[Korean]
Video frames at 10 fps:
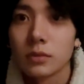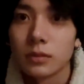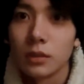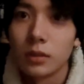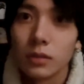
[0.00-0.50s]

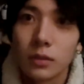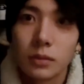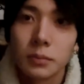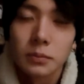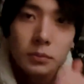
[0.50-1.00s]
어,
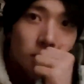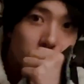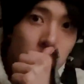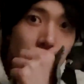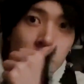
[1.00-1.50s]

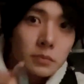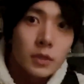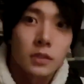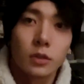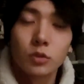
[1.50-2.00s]

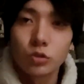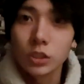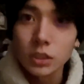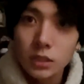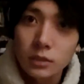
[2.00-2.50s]
한
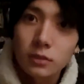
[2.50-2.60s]
12시?